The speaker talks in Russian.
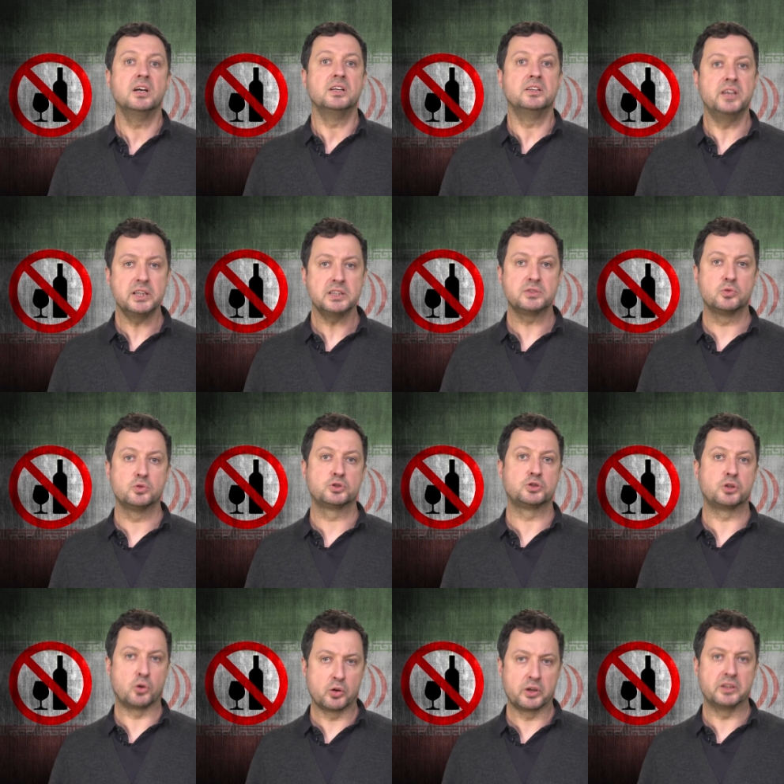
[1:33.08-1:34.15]
действует
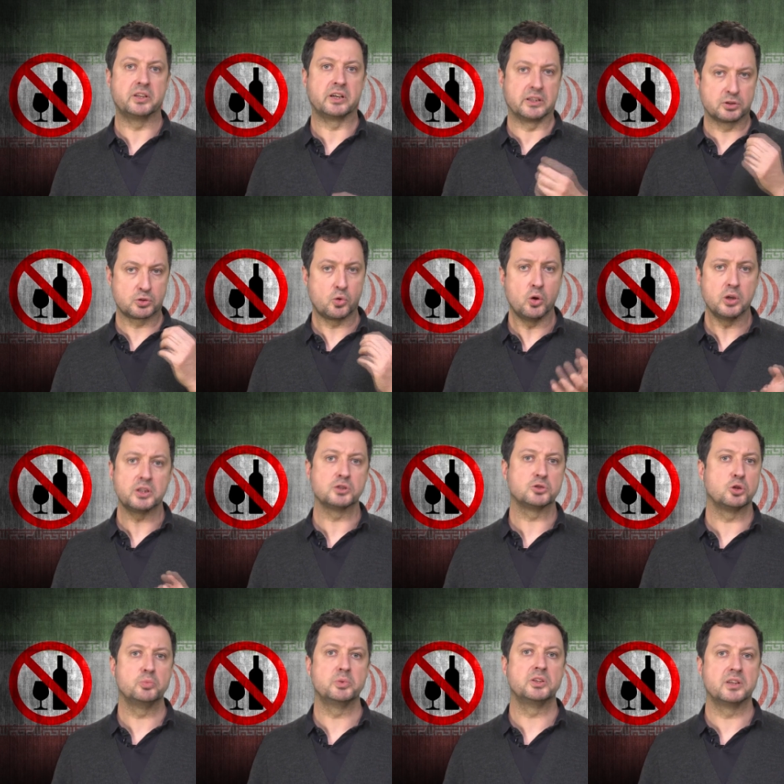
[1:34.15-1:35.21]
строгий дресс-код,
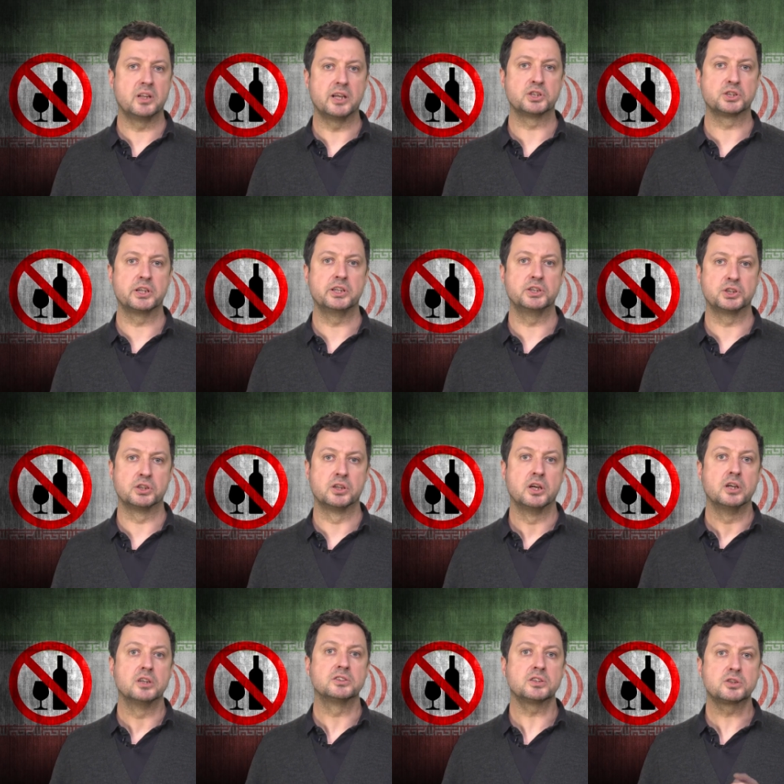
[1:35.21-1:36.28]
особенно для женщин,
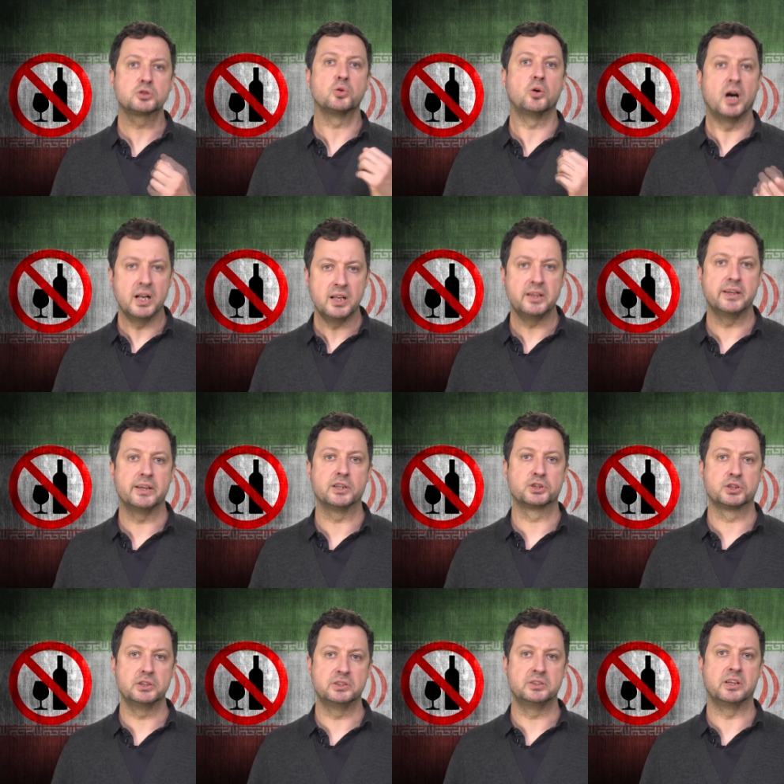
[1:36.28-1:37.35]
сексуальная
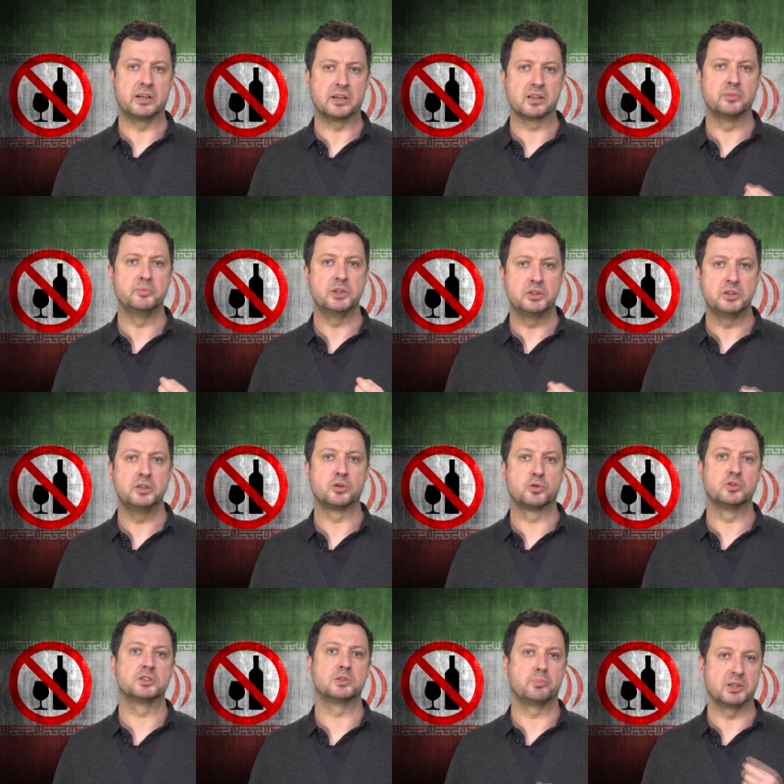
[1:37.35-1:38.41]
жизнь
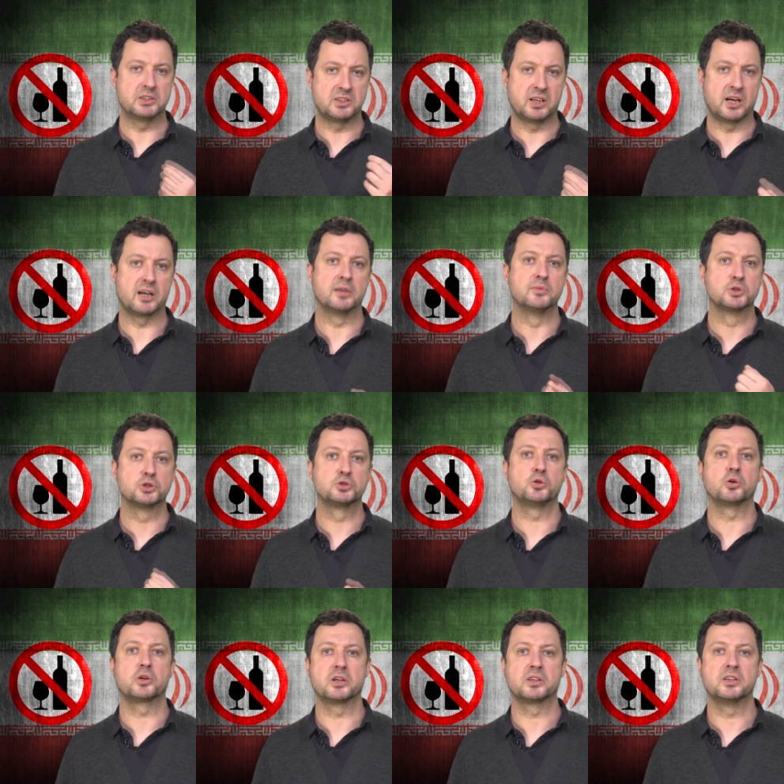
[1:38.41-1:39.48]
регламентируется под страхом
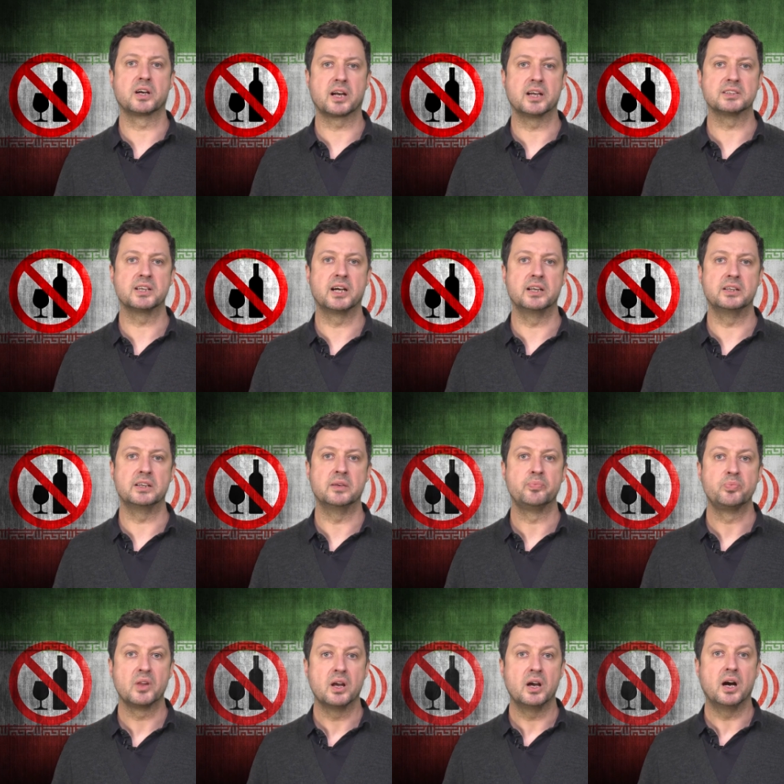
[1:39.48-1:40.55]
жестоких наказаний.
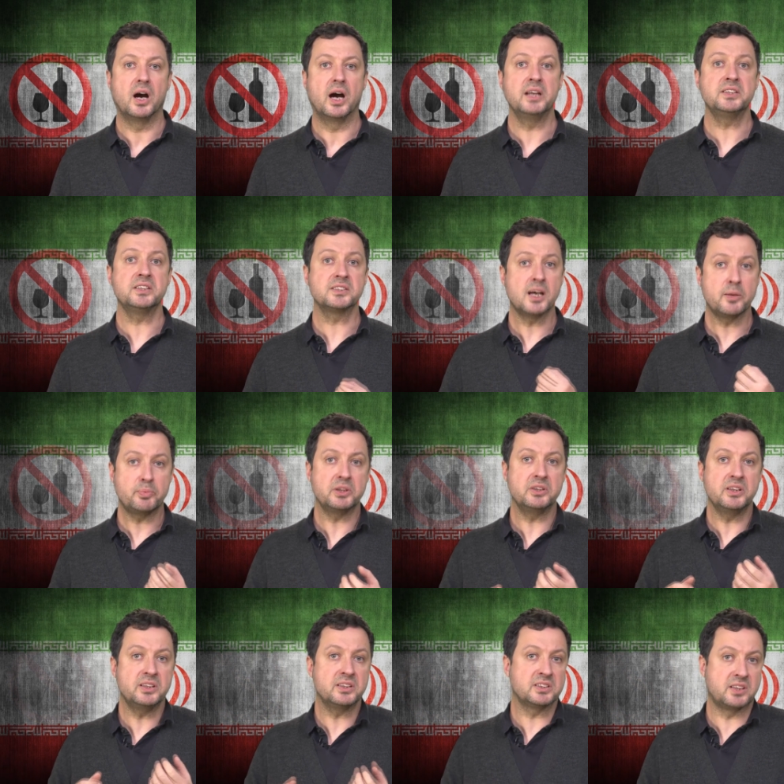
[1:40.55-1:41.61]

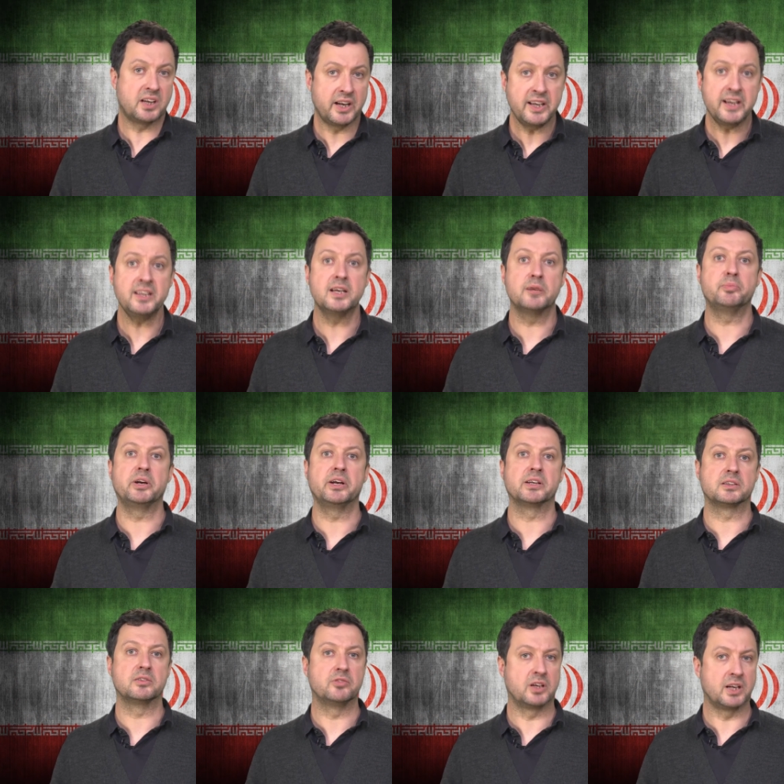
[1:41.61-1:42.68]
Антизападные настроения при
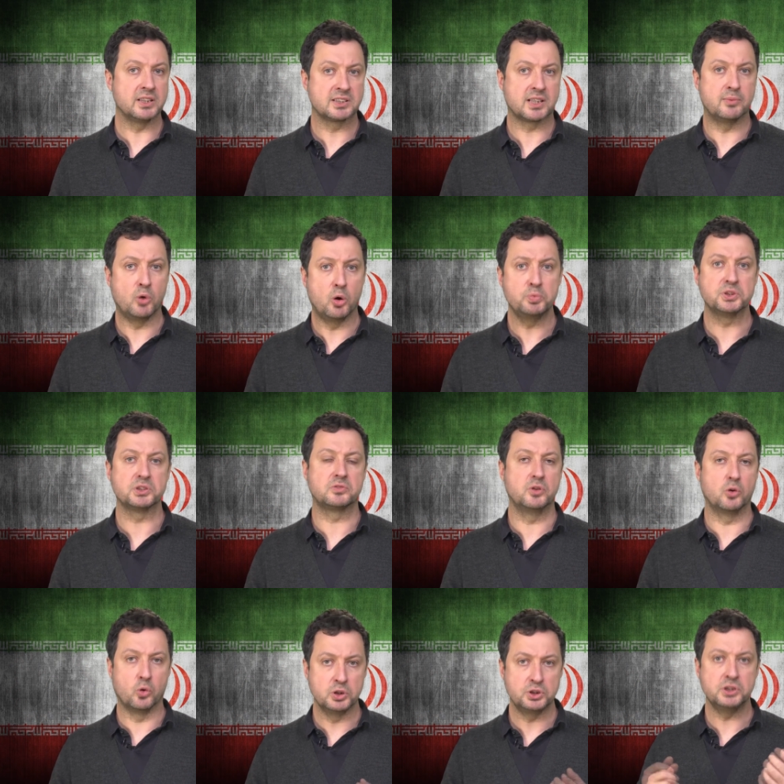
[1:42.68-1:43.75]
этом в иранском обществе
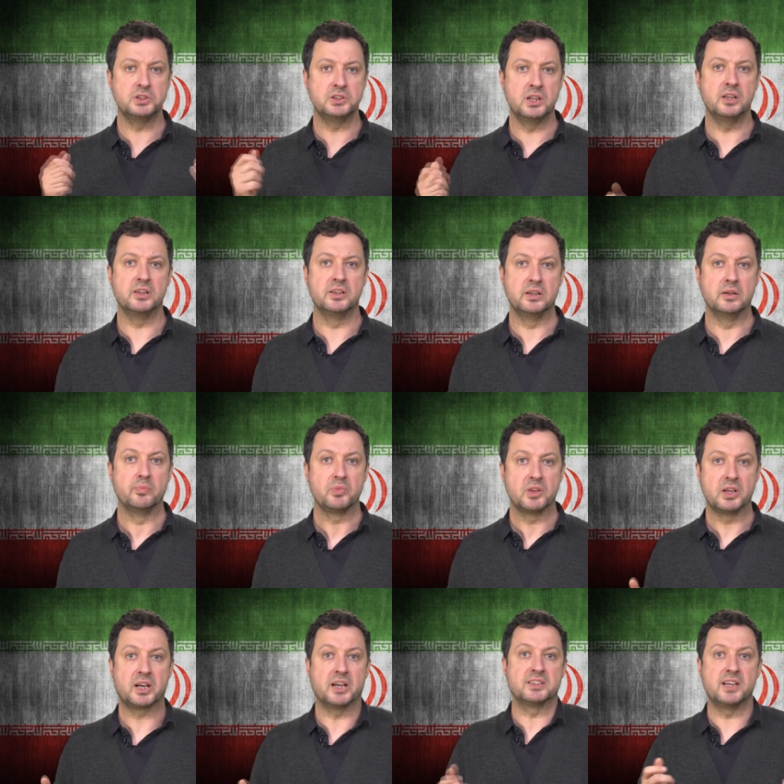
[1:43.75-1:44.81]
очень сильны.
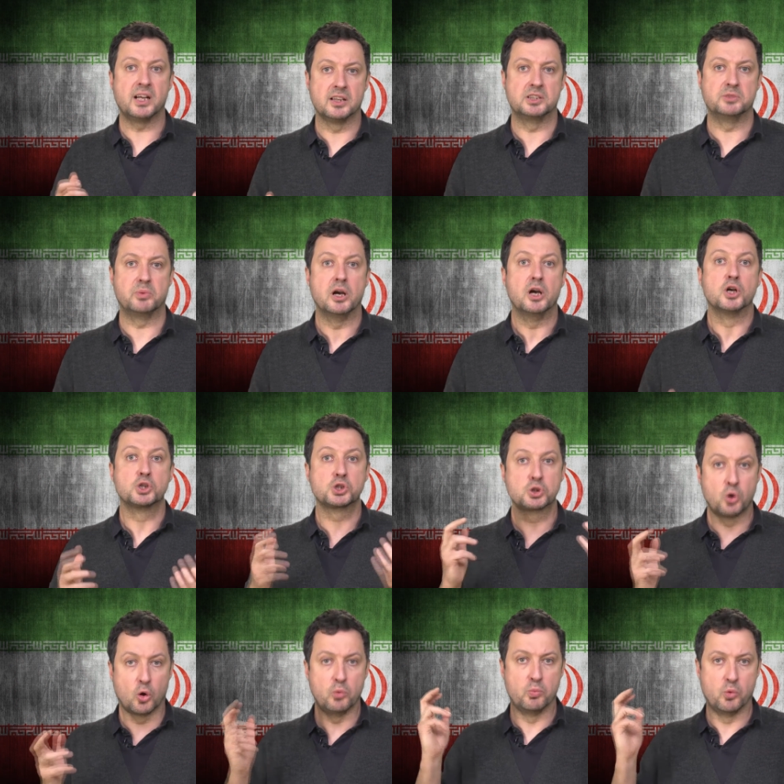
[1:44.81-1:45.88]
И казалось бы,
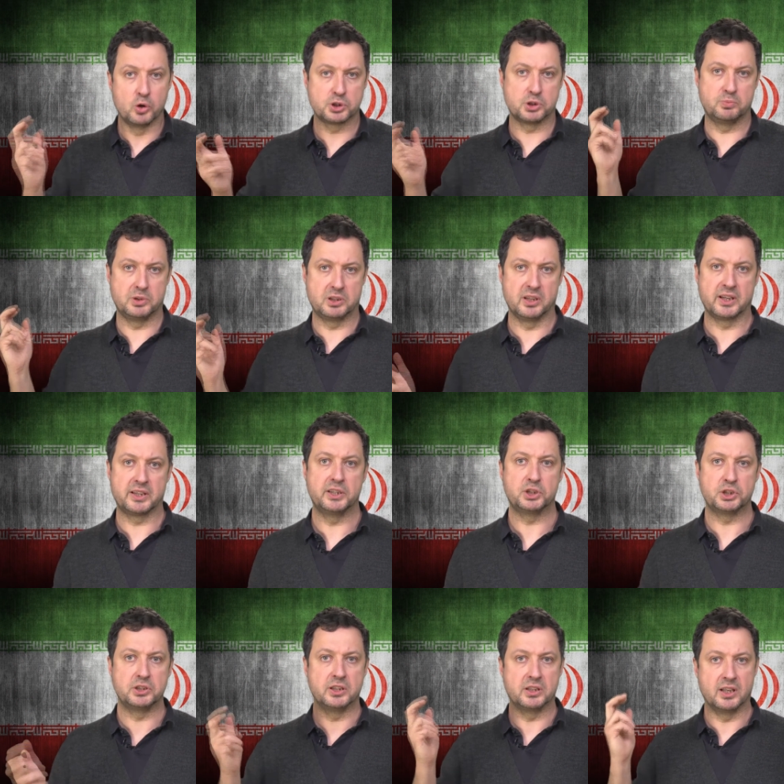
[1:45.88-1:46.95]
что может быть
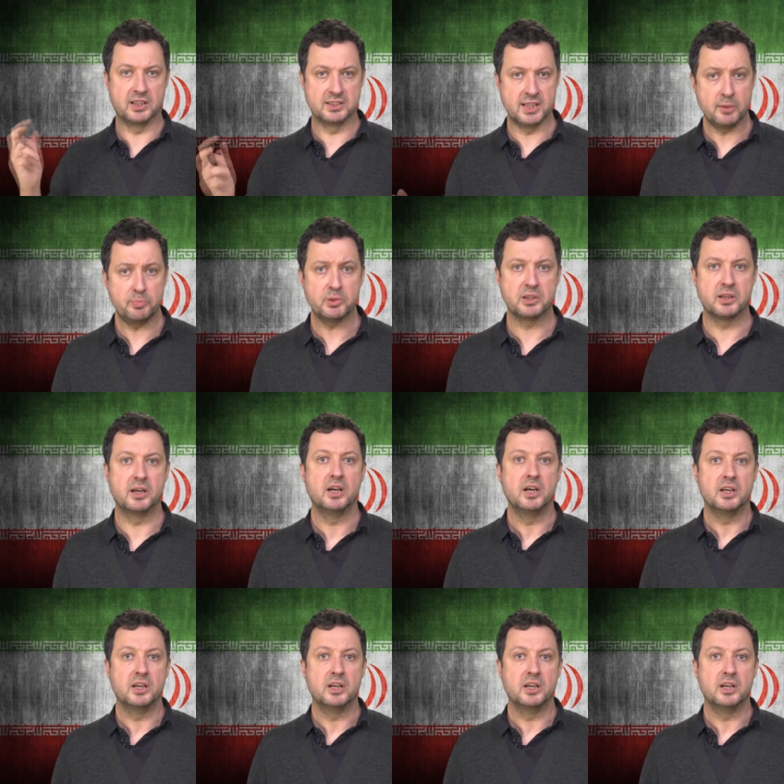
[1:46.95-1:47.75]
логичнее для Запада,